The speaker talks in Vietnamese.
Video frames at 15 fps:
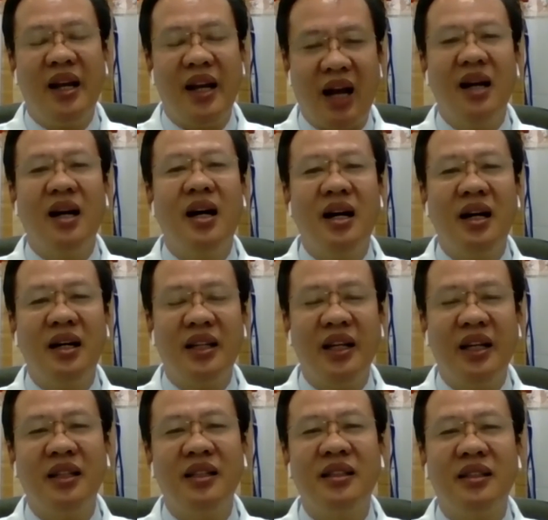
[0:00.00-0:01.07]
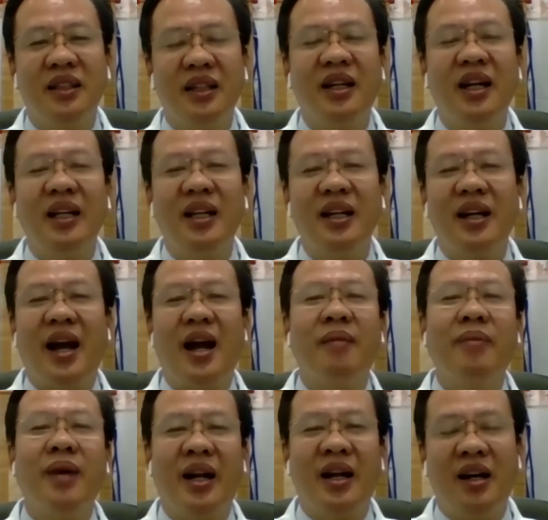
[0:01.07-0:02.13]
nặng hơn thì thường những cái thức
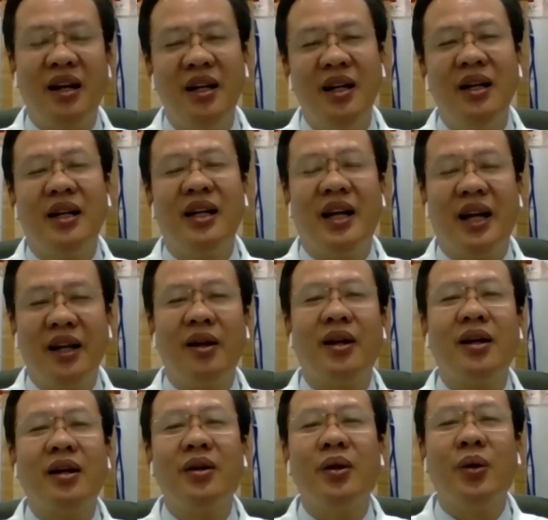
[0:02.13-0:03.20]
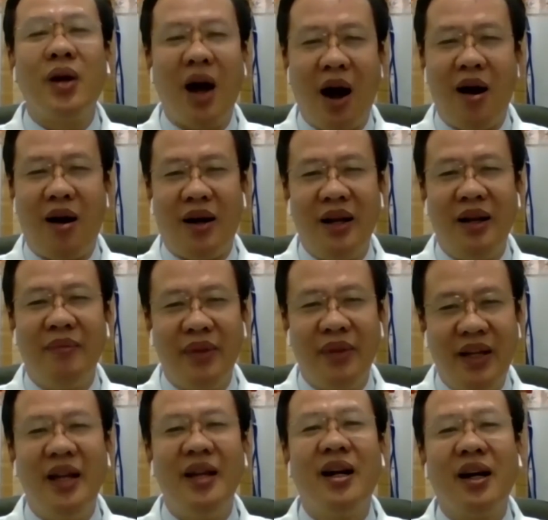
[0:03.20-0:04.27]
ăn mà nó thì hay nói có cái đồ ngọt
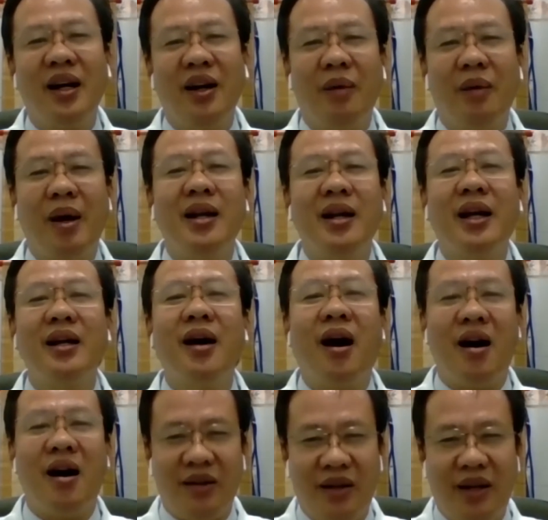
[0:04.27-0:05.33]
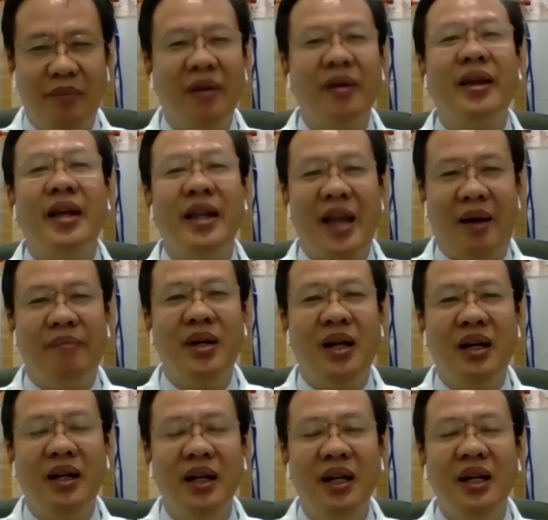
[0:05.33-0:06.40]
mình để ý các cái loại bánh trái ngọt rồi đó bởi giảm
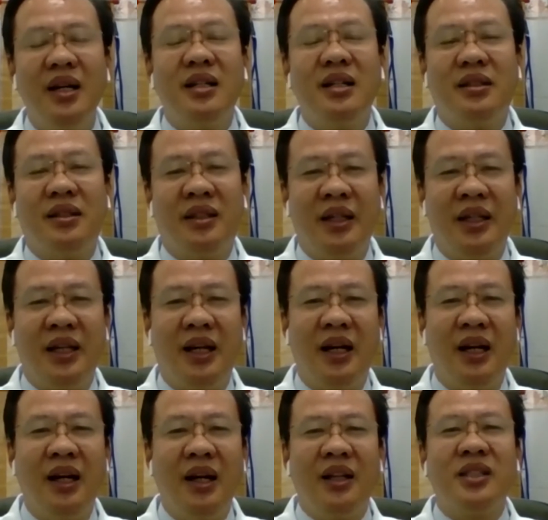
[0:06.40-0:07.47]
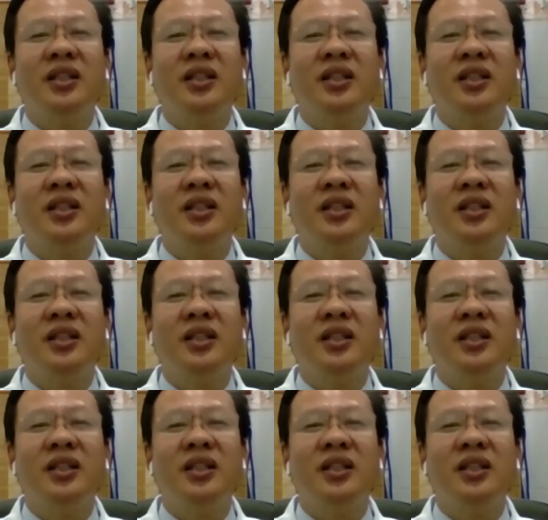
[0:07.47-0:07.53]
bớt rồi à,